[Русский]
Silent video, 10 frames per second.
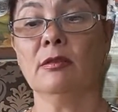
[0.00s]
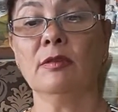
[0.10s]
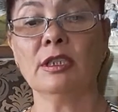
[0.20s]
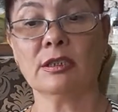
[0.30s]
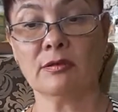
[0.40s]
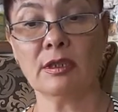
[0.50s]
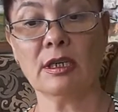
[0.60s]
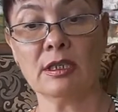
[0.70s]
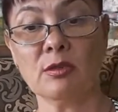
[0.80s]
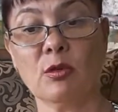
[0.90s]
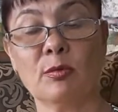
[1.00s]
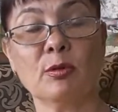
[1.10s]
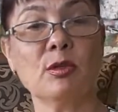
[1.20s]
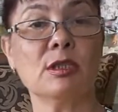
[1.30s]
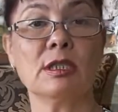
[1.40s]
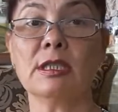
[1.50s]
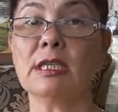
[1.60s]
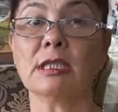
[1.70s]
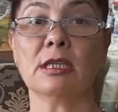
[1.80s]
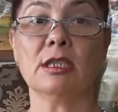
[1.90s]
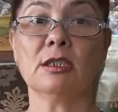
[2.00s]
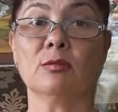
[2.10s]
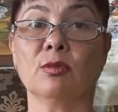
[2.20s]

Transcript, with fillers: вашего гороскопа. То есть здесь, конечно,